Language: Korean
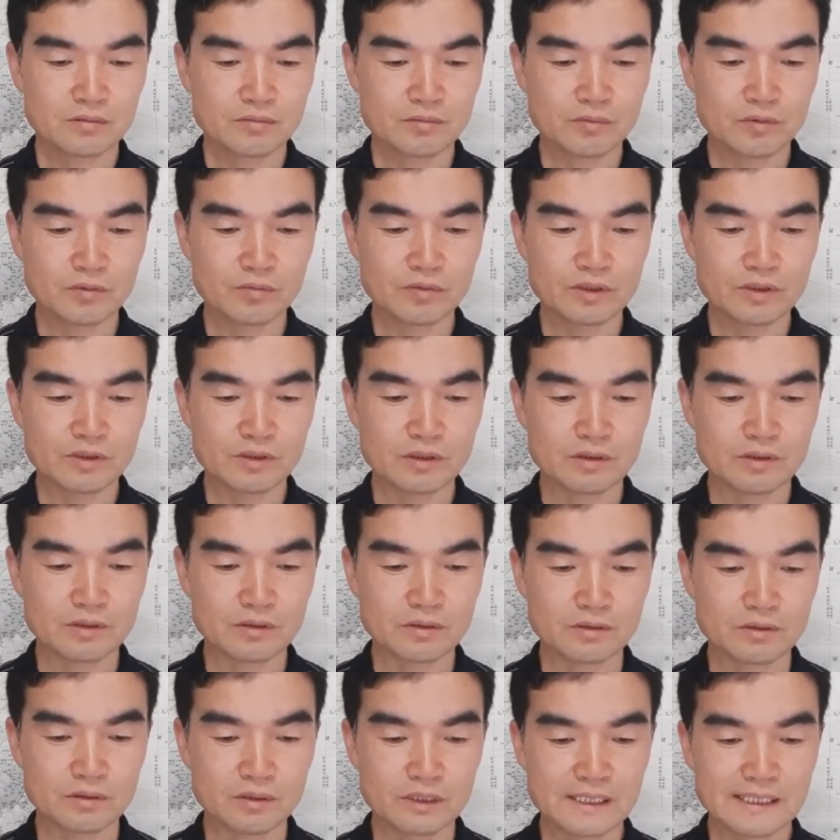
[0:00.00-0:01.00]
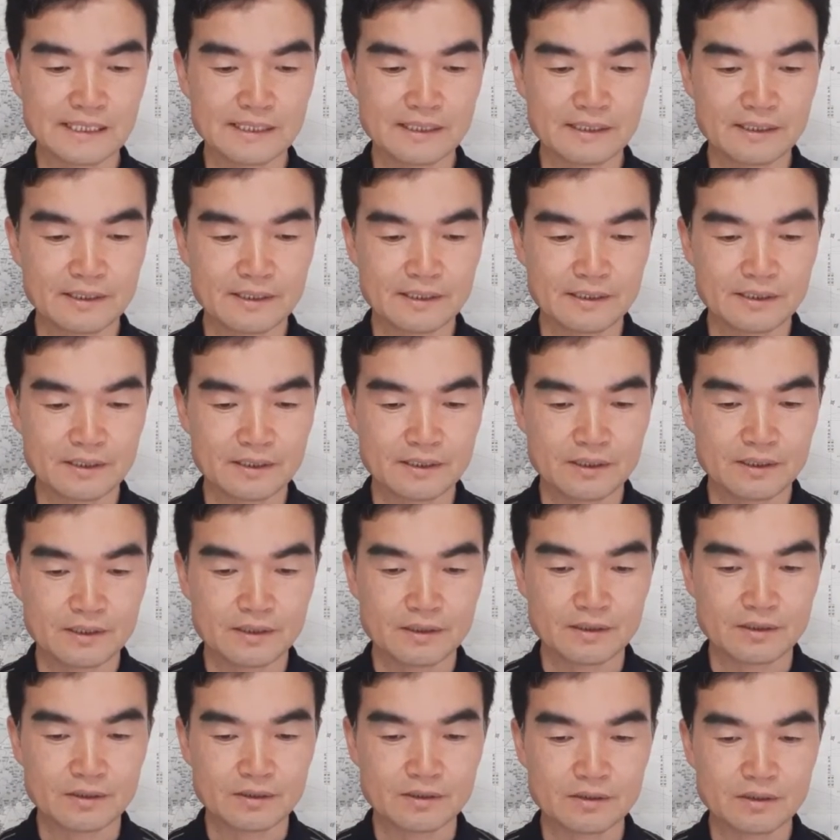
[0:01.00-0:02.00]
보면서
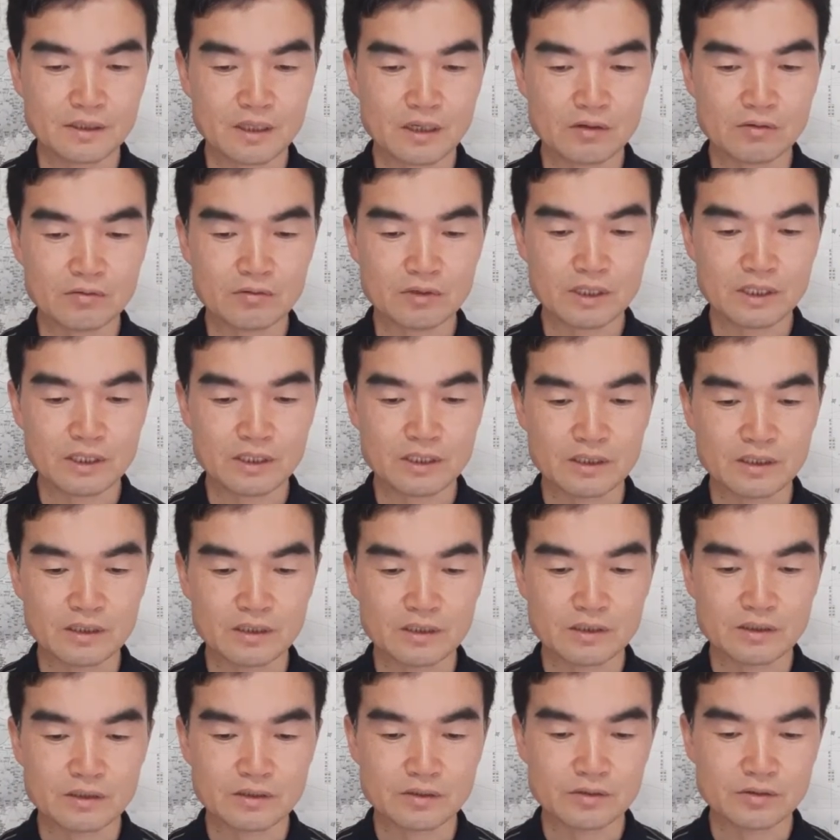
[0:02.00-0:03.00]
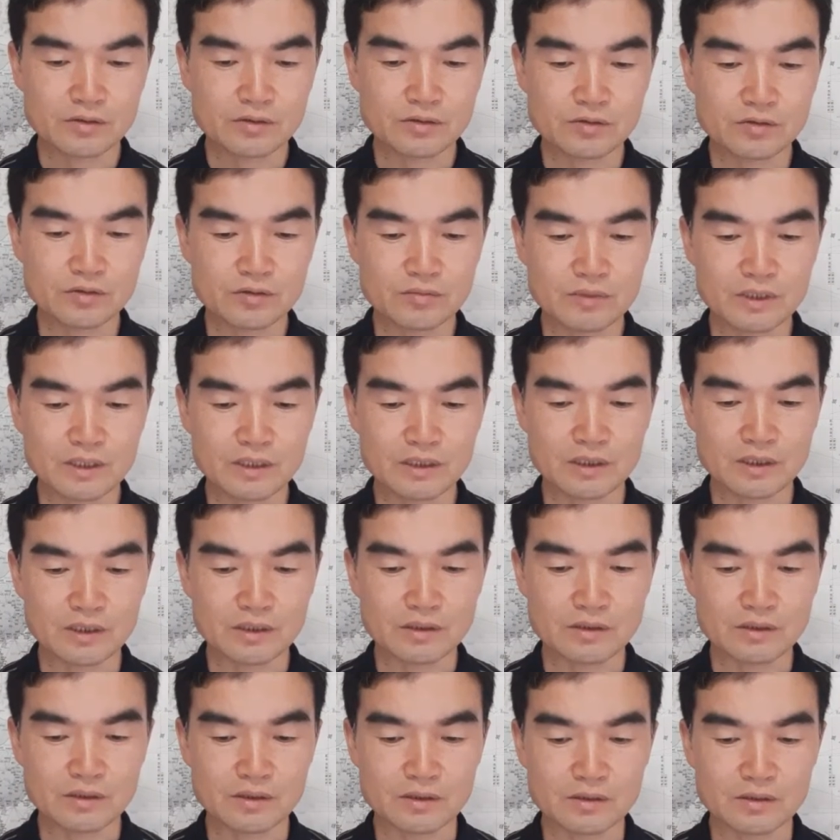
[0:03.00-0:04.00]
어, 사울의 죽음에
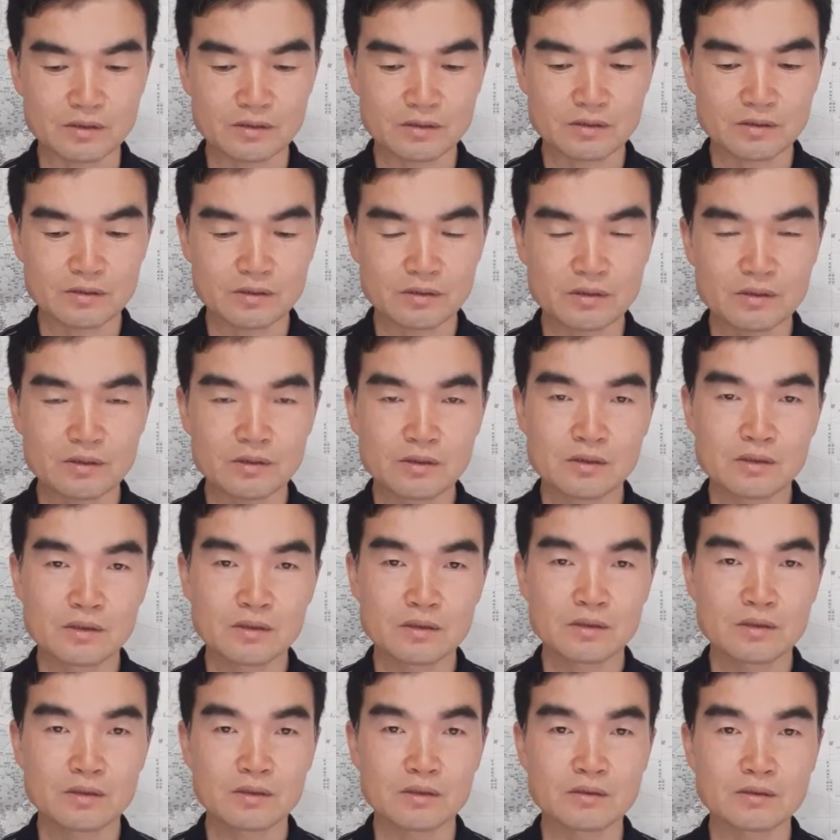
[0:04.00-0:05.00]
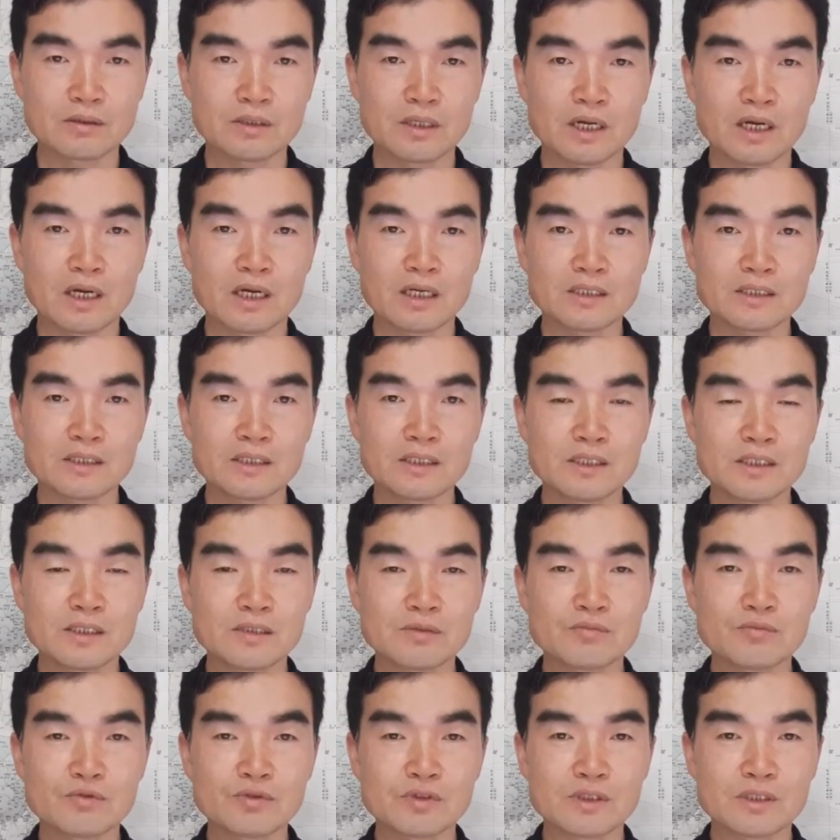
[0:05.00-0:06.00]
대해서 세 가지
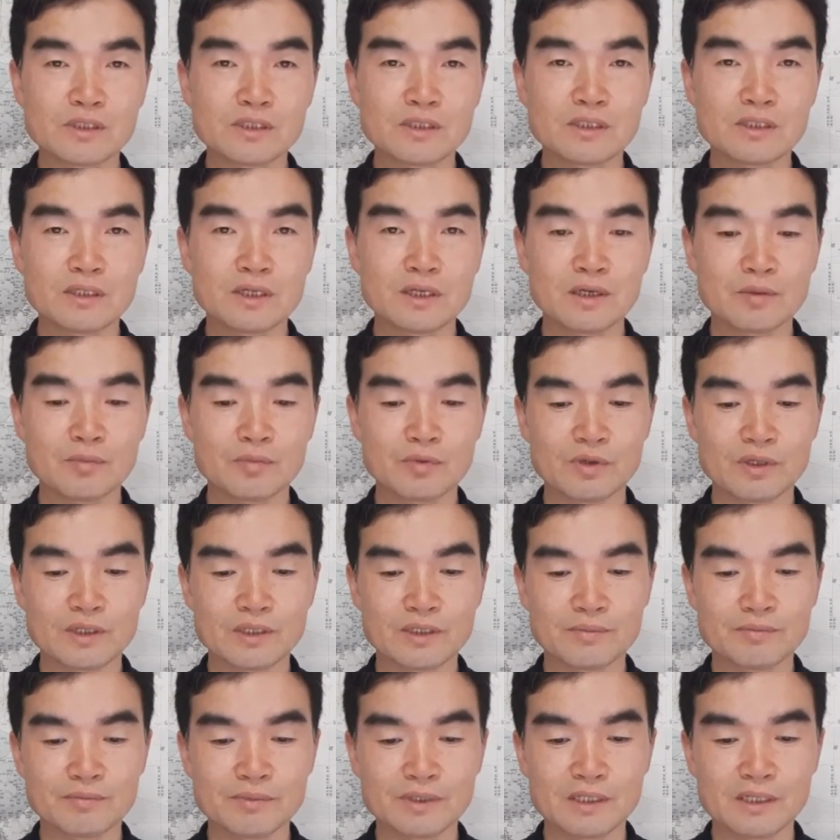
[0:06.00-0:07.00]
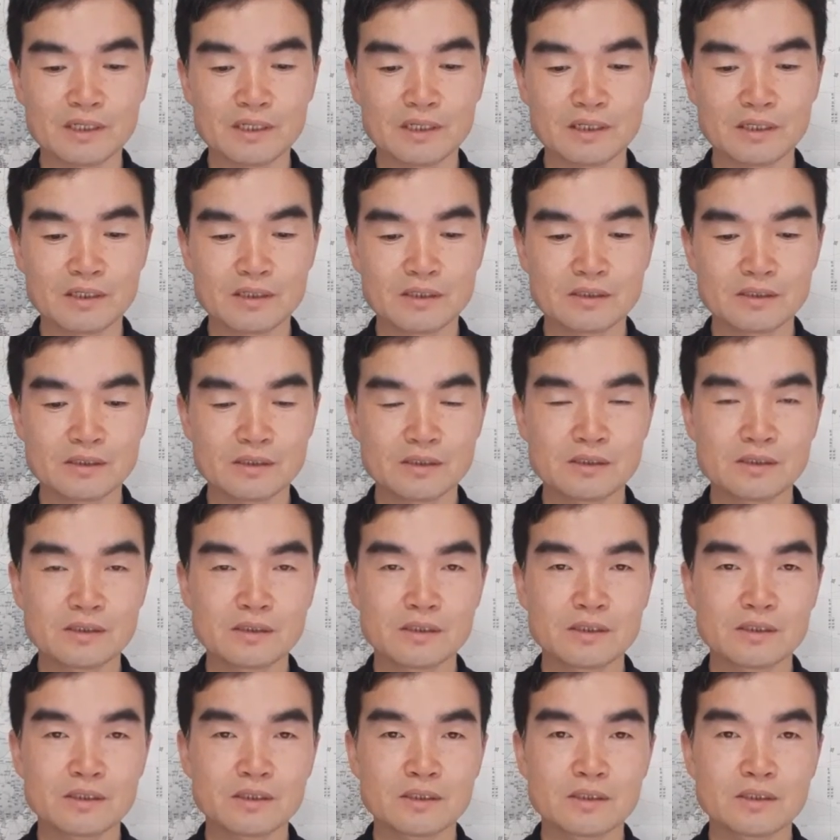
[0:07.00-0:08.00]
질문을 해보게 됩니다.
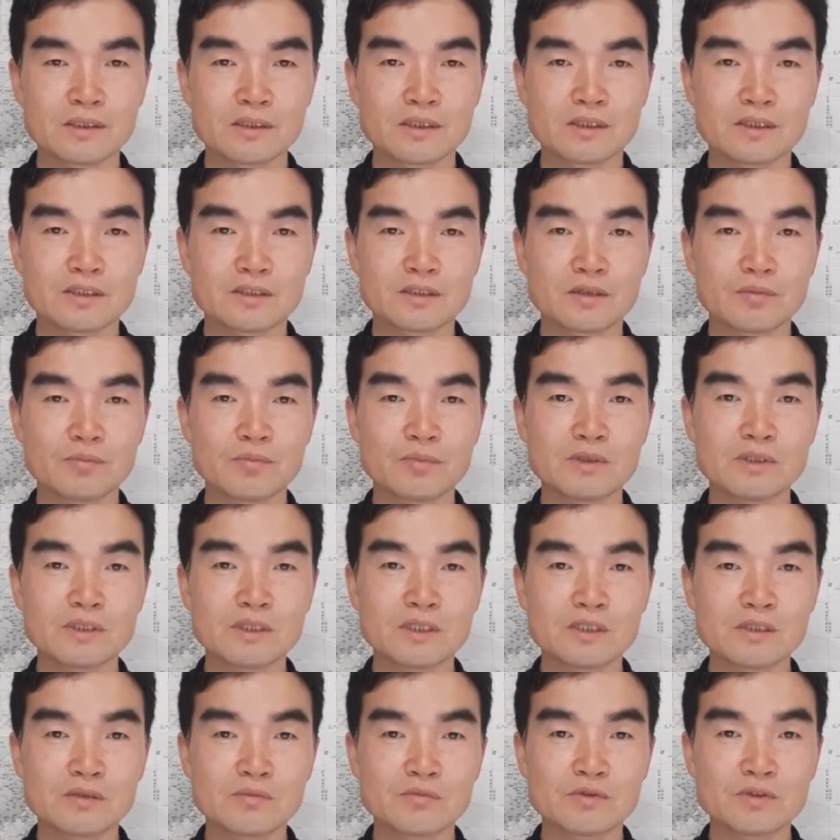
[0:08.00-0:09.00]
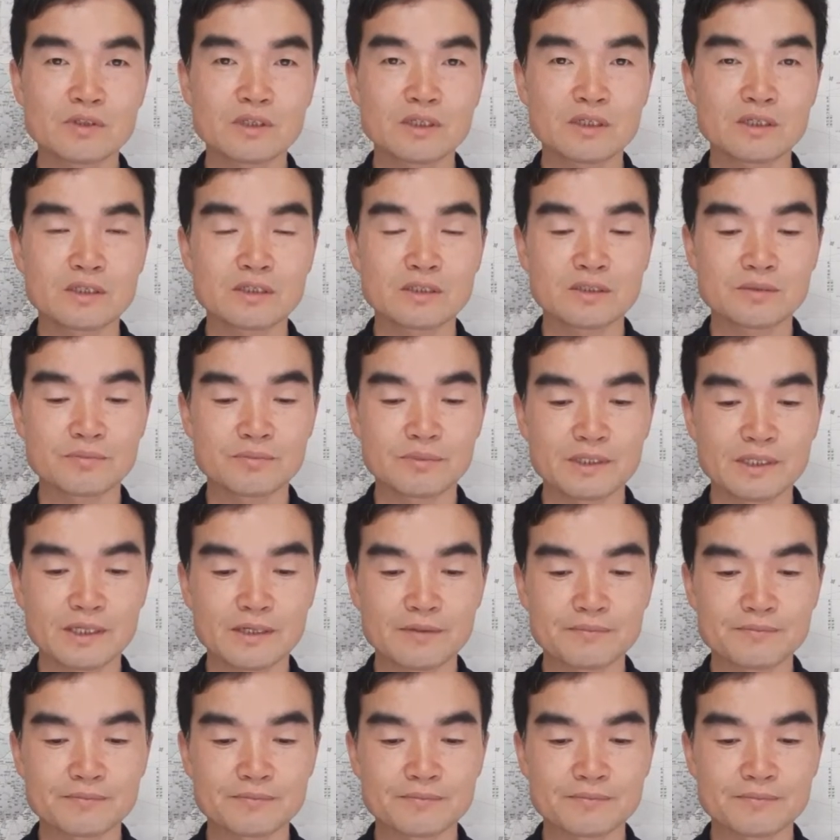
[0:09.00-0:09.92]
첫 번째 질문은 이것입니다.